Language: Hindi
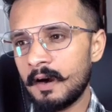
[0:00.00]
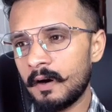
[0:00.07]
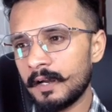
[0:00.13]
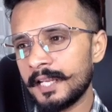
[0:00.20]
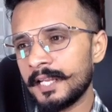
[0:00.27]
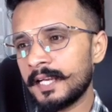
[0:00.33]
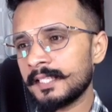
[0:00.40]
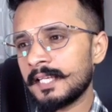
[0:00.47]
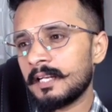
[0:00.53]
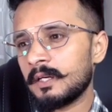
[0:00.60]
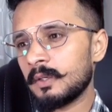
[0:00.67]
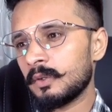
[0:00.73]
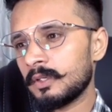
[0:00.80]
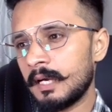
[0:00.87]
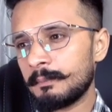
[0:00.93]
और एक हज़ार
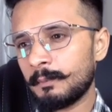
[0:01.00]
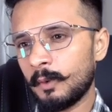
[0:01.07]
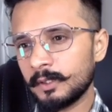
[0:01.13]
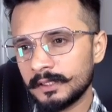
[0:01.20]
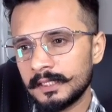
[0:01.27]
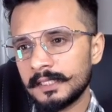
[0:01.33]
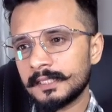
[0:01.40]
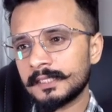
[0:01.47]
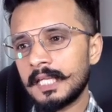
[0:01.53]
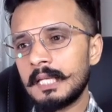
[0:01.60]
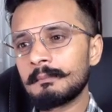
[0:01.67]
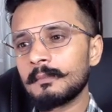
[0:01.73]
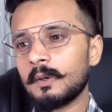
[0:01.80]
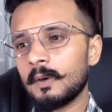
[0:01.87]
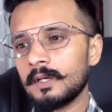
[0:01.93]
करोड़ का पौजी
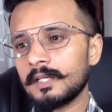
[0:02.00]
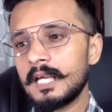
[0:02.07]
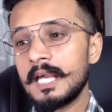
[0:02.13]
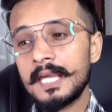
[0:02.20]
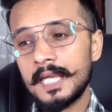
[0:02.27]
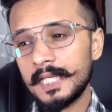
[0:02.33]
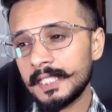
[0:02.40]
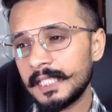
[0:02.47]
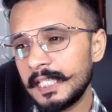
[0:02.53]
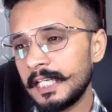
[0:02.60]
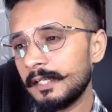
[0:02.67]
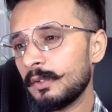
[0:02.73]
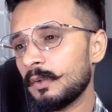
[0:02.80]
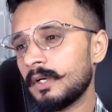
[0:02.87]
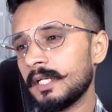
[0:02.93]
स्कैम कॉल्ड एस टी
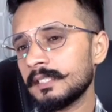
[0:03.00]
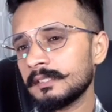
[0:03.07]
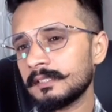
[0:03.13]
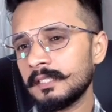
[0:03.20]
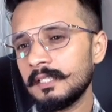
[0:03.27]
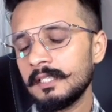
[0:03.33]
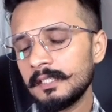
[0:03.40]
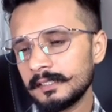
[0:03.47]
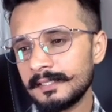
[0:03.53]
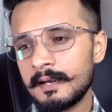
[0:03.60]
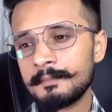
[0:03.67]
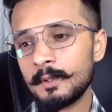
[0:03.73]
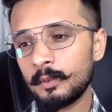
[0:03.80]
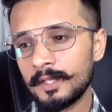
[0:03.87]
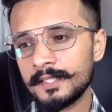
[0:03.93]
टोकन्स
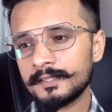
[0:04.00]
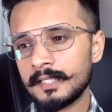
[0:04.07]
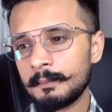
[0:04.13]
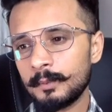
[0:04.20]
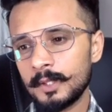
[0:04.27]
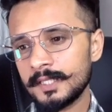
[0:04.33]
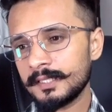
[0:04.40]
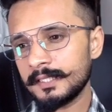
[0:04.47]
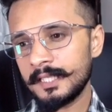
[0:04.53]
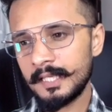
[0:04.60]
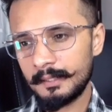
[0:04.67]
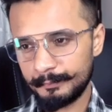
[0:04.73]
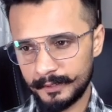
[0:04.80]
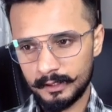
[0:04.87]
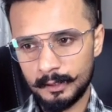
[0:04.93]
जहाँ पे उड़ीसा पुलिस ने
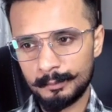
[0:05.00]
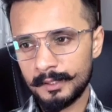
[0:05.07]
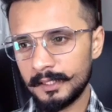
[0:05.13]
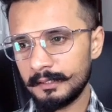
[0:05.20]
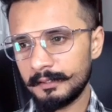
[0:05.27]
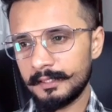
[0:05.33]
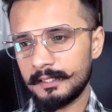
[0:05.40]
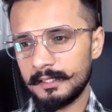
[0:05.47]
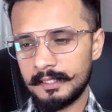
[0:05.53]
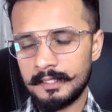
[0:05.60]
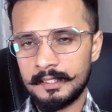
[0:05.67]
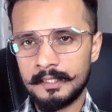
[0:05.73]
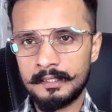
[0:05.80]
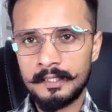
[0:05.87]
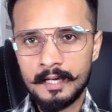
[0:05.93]
मतलब
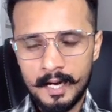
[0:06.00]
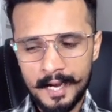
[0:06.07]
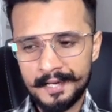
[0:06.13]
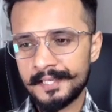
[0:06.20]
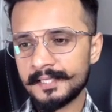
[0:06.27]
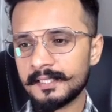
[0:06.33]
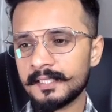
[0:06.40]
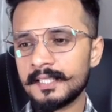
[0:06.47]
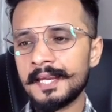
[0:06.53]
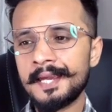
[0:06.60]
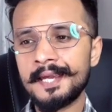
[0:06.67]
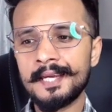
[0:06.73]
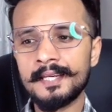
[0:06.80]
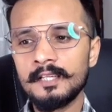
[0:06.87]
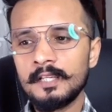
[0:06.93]
अरेस्ट किया
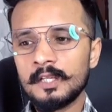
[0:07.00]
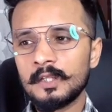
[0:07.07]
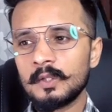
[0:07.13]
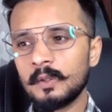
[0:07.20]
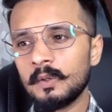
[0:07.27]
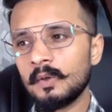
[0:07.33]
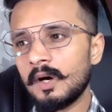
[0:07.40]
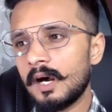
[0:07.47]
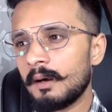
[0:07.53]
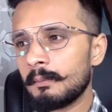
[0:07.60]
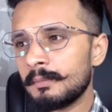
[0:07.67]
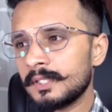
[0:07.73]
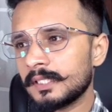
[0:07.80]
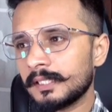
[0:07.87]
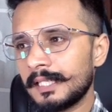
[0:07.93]
है तो
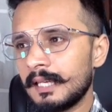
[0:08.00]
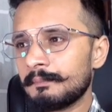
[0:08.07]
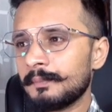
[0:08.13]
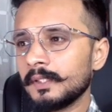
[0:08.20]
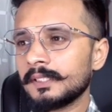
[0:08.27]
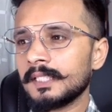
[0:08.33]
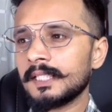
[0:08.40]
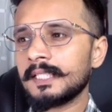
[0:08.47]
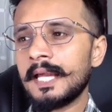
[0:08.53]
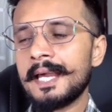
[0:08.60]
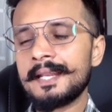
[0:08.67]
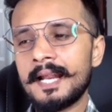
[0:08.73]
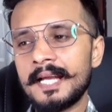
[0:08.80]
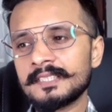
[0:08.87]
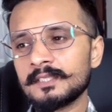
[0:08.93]
अब इसके पीछे क्या
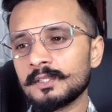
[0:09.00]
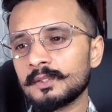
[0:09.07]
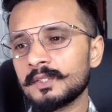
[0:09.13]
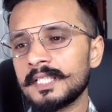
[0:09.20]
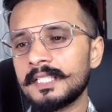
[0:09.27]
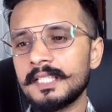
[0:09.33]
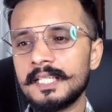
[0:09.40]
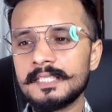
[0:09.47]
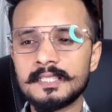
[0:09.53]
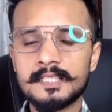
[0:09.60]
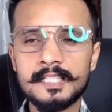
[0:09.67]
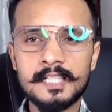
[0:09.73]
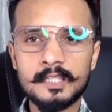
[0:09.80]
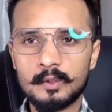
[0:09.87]
है राज दोस्तों देखिए एस टी